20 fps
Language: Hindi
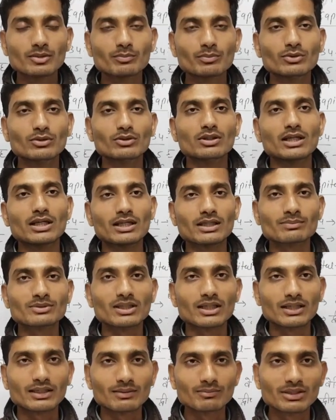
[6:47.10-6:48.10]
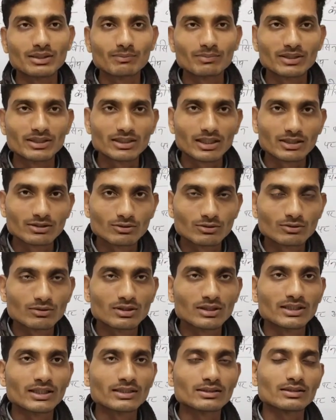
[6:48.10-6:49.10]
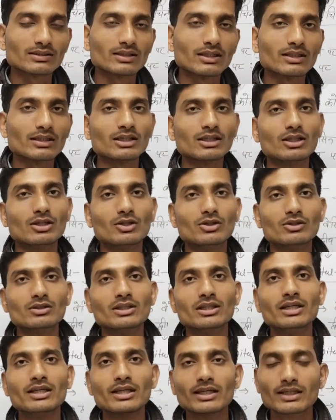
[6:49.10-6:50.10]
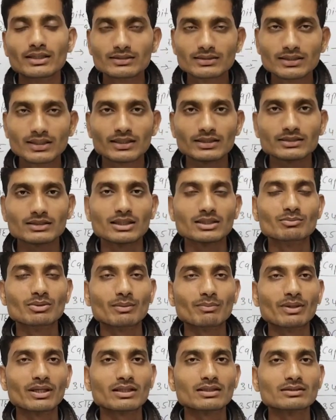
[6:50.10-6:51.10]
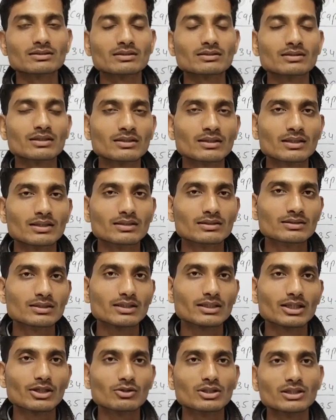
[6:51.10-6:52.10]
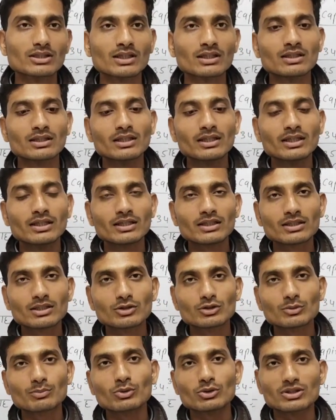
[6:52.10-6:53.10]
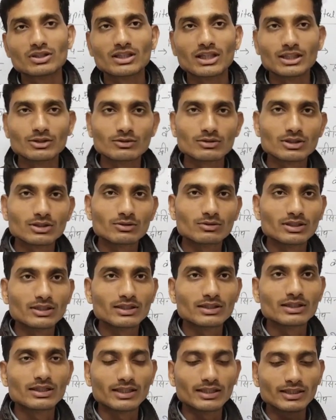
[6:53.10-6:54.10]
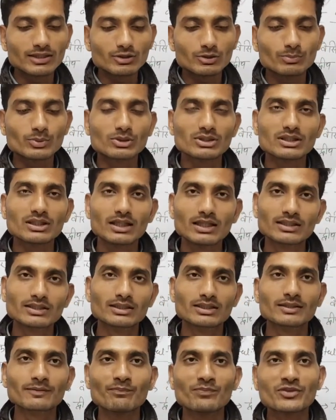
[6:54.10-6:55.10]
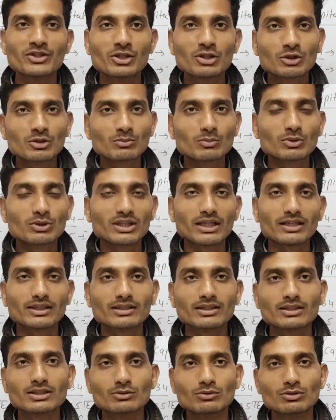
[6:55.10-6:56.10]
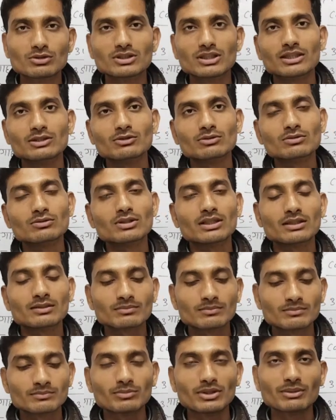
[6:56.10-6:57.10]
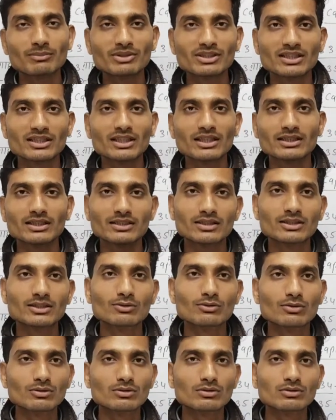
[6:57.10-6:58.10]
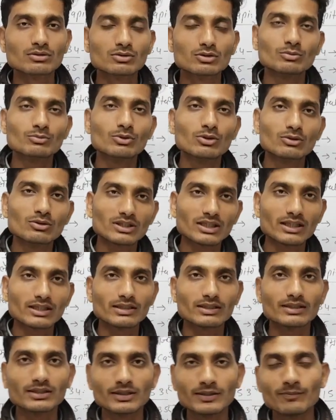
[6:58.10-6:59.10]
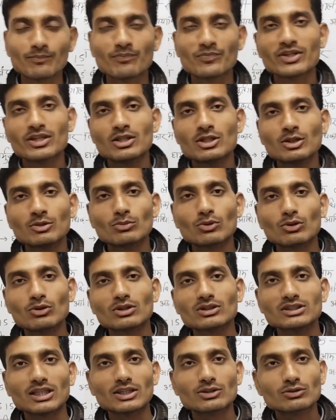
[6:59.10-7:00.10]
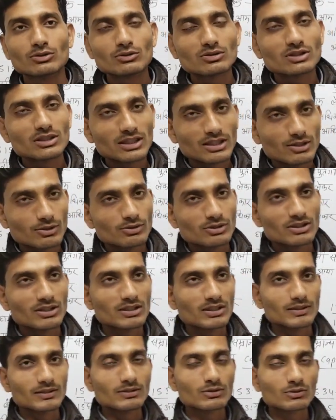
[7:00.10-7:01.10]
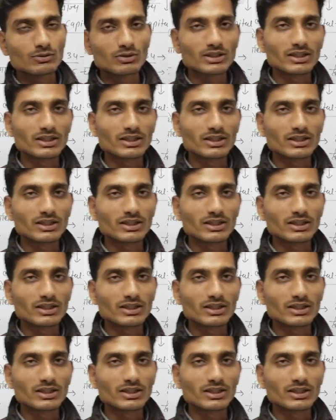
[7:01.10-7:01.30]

कि वो अरब सागर में अपने जहाज़ों को ले जा सकता था और एशिया के साथ व्यापार कर सकता था इससे क्या होता था कि जो पुर्तगालियों के लुटेरे थे यानी कि जो पुर्तगाली थे वो क्या करते थे उन जहाज़ों को अगर परमिट दिखा देते थे उन लोगों को तो वो लोग क्या करते थे वो लोग जहाज़ों को नहीं लूटते थे